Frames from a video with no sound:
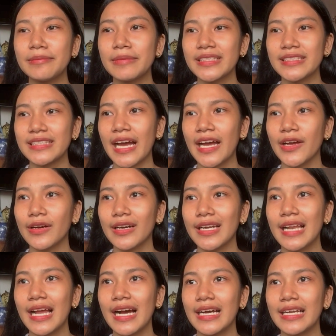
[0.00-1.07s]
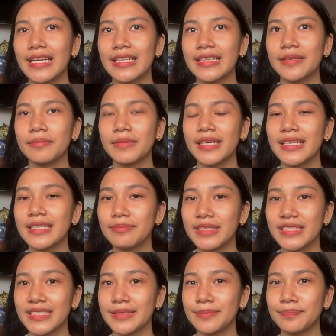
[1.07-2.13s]
naman tayo, kailangan natin maging
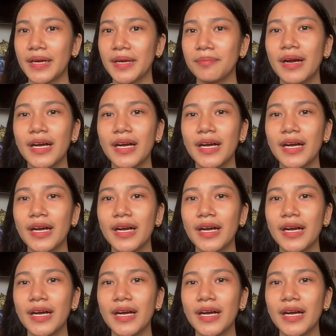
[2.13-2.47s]
masipag